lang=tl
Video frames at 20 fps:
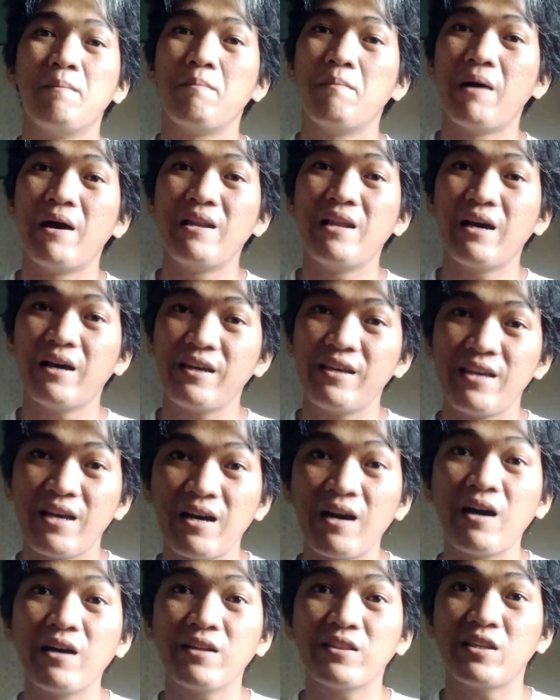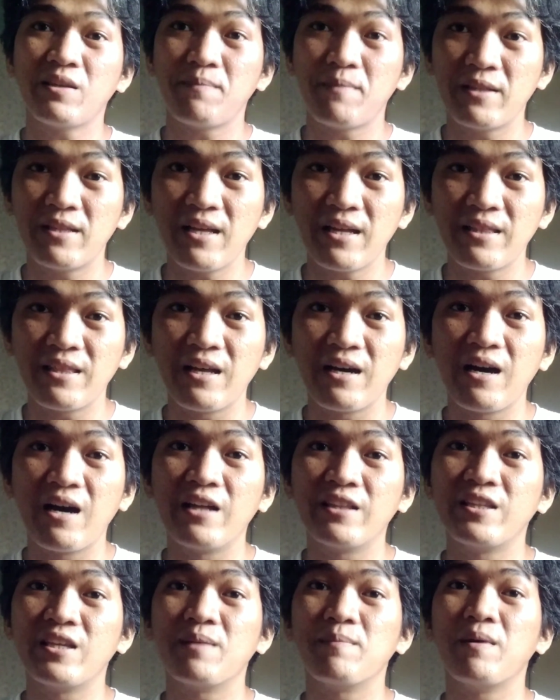malaki ang aktibidad ng
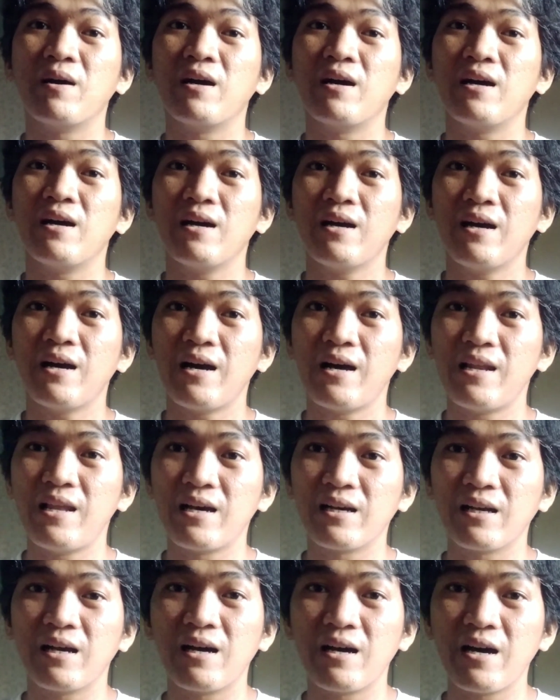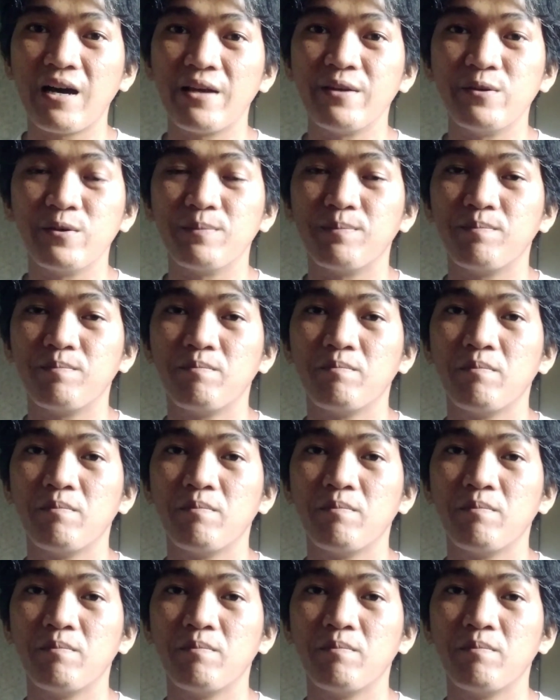ating mga alagang hayop,